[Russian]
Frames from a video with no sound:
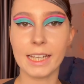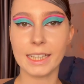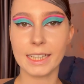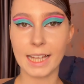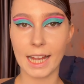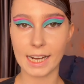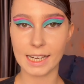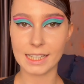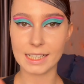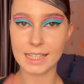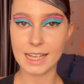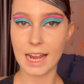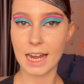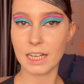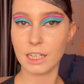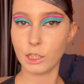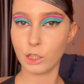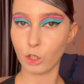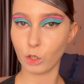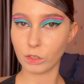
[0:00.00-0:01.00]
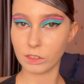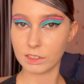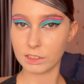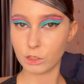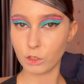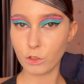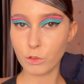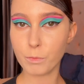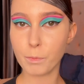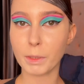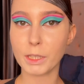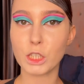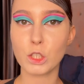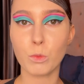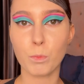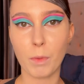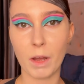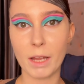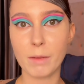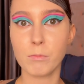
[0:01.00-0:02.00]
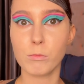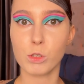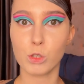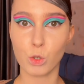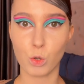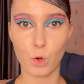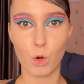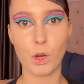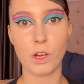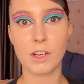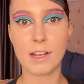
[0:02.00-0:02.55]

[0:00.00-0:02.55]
Итак, идеальный тон готов, приступаем к сухой